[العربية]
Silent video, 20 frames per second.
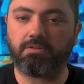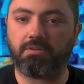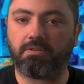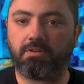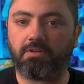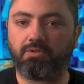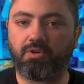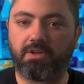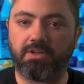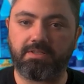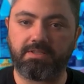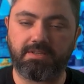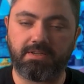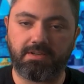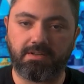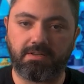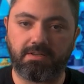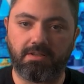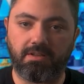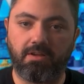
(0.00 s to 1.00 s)
يا ريت تضغطوا
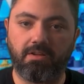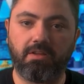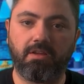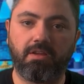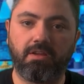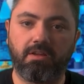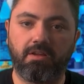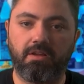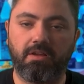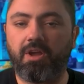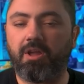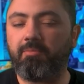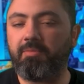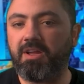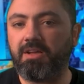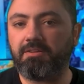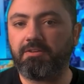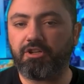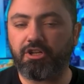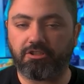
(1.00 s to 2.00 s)
على زر لايك
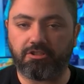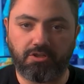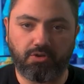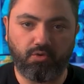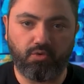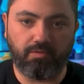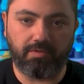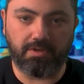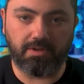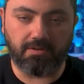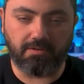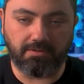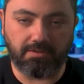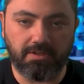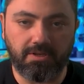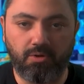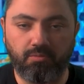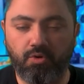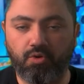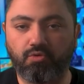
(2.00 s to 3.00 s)
وكمان اشتركوا في
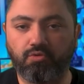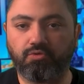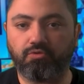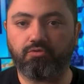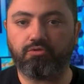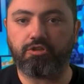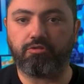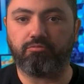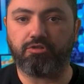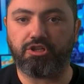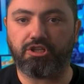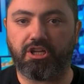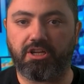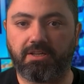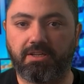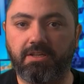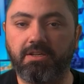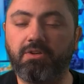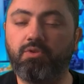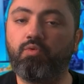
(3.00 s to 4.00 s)
القناة لو ما كنتوش
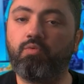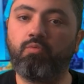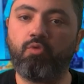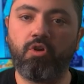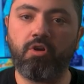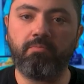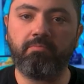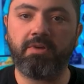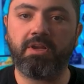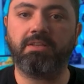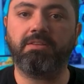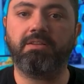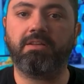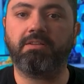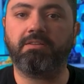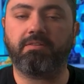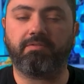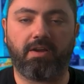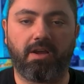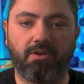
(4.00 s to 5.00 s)
مشتركين ومهم
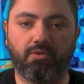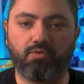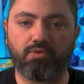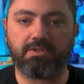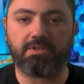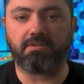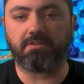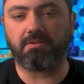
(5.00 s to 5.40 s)
جدا تفعلوا